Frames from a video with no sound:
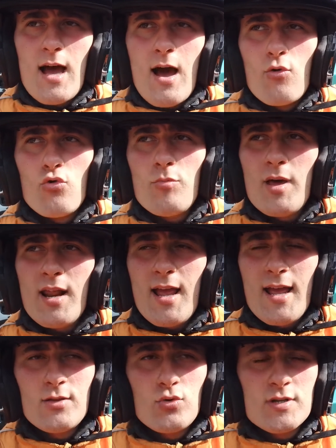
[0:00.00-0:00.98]
A Uber
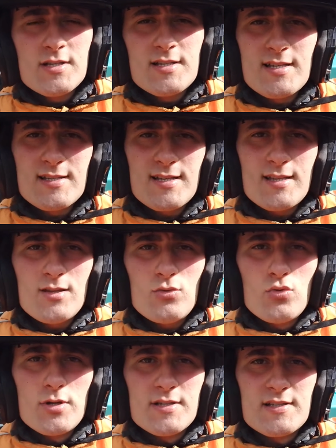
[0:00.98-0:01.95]
é
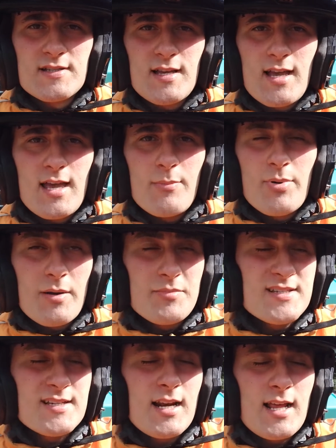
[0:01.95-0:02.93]
2,62, é para
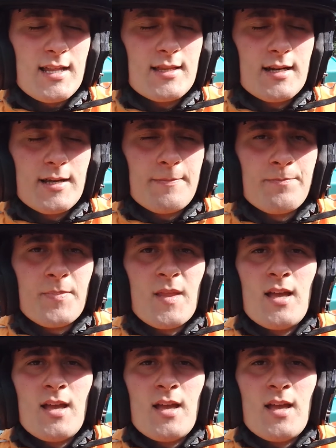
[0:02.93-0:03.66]
bicicleta, né?